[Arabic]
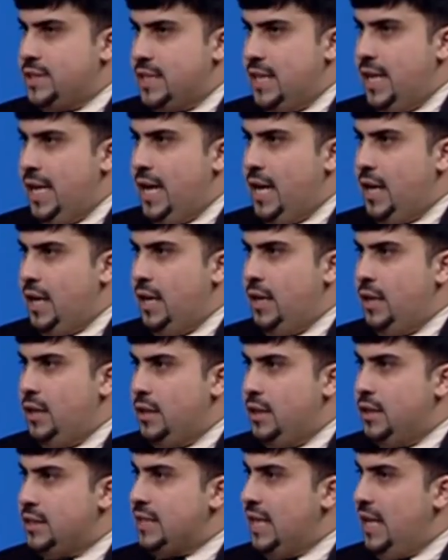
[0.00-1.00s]
السياره
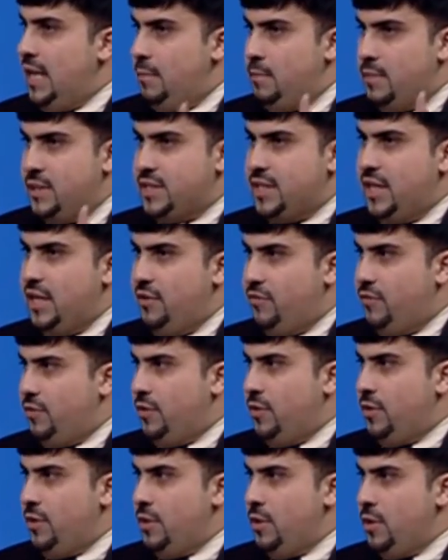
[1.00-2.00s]
نتكلم
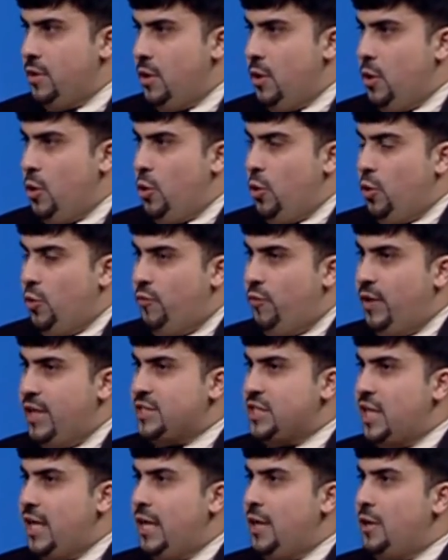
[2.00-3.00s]
بالتليفون
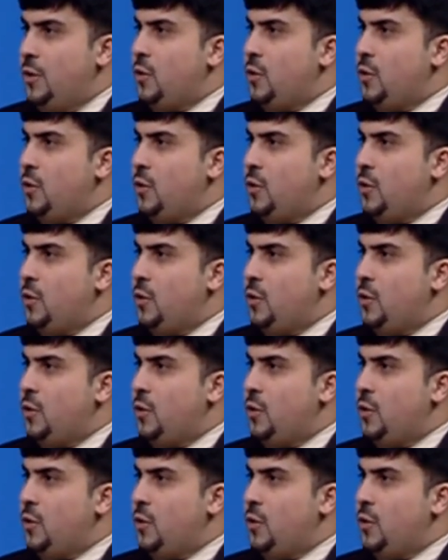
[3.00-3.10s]
وفجأة